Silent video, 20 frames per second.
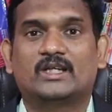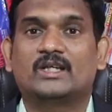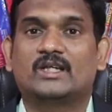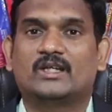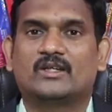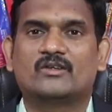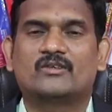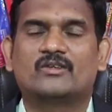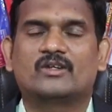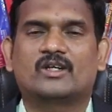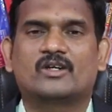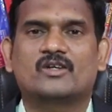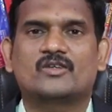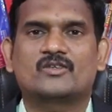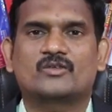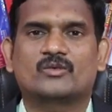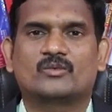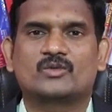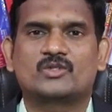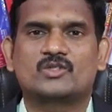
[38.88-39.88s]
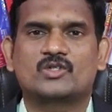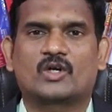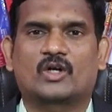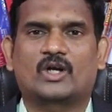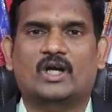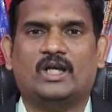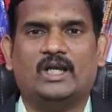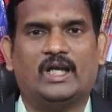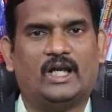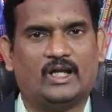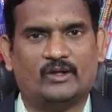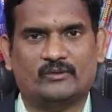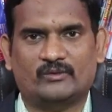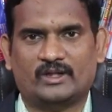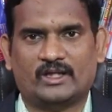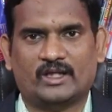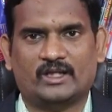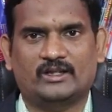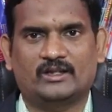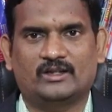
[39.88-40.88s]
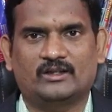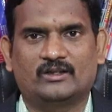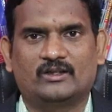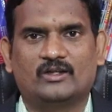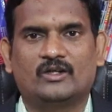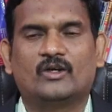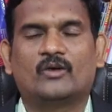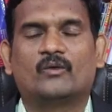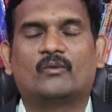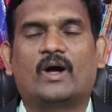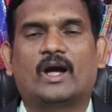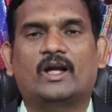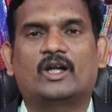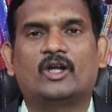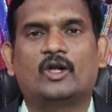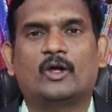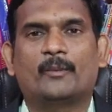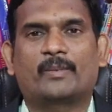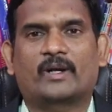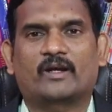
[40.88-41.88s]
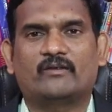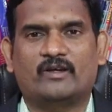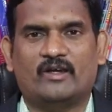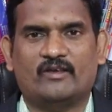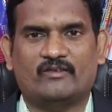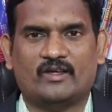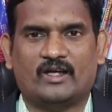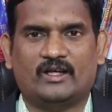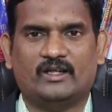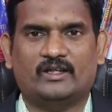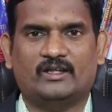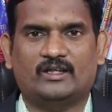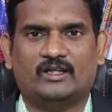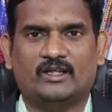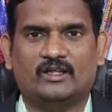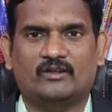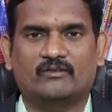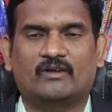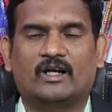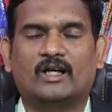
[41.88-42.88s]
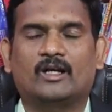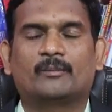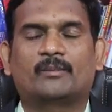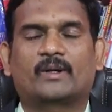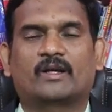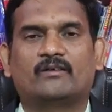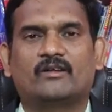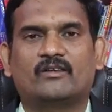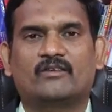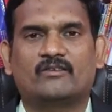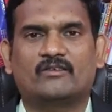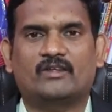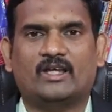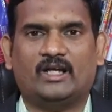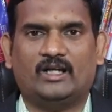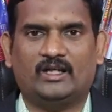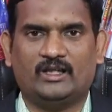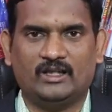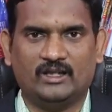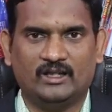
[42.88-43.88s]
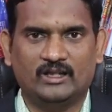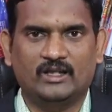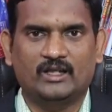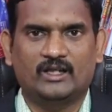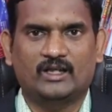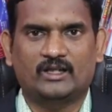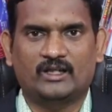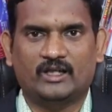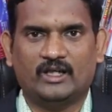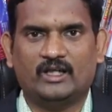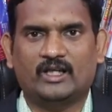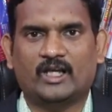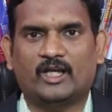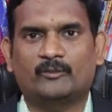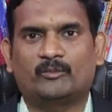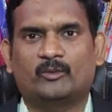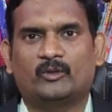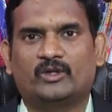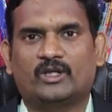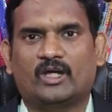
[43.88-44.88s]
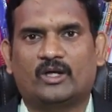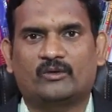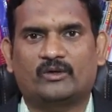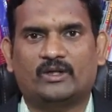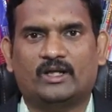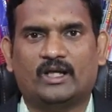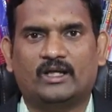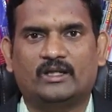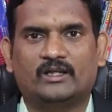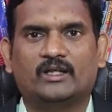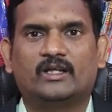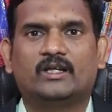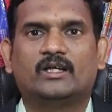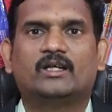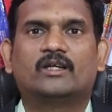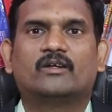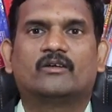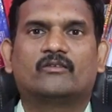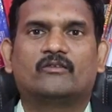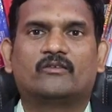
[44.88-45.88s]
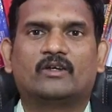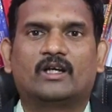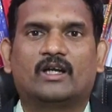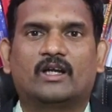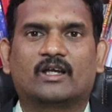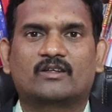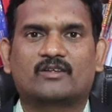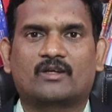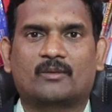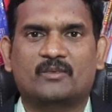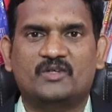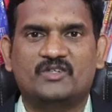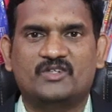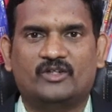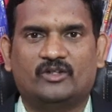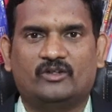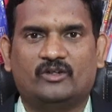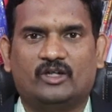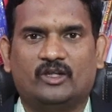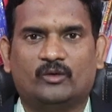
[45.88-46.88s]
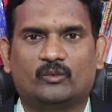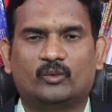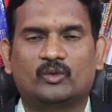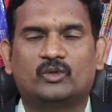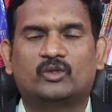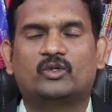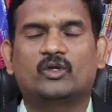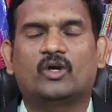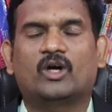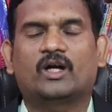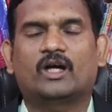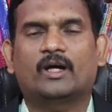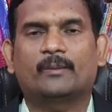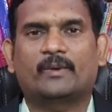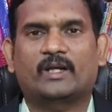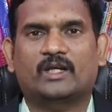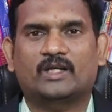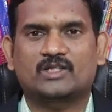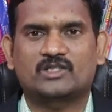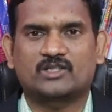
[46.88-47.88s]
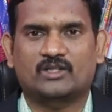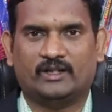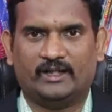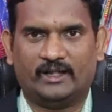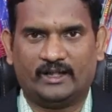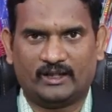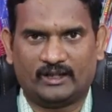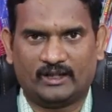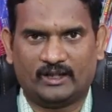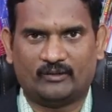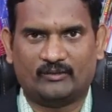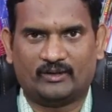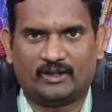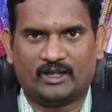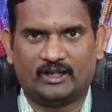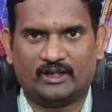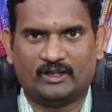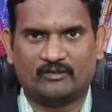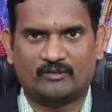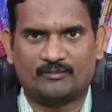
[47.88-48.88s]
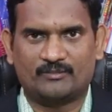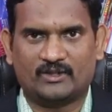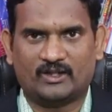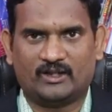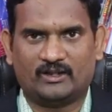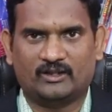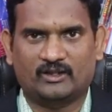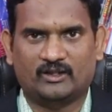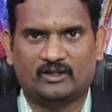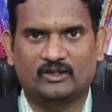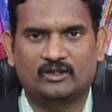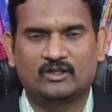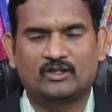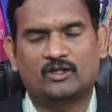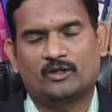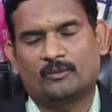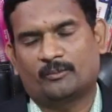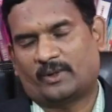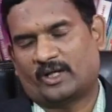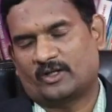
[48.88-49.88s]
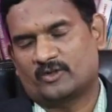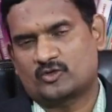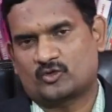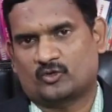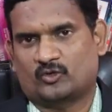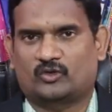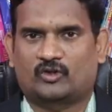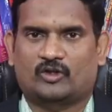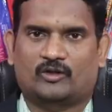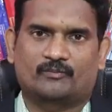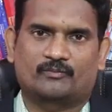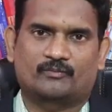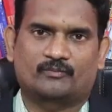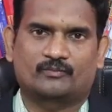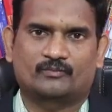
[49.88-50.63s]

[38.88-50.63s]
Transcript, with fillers: ఈ ఇన్సూరెన్స్ ఉద్యోగాలు ఎలా ఉంటాయి వాటిల్లో ప్రవేశాలు ఏంటి వాటిని ప్రవేశించాలంటే ఏ నైపుణ్యాలు ఉండాలి వీటికి సంబంధించినటువంటి ఉద్యోగ పరీక్షలు ఏ రకంగా ఉంటాయనే అంశాలని మనం చూద్దాం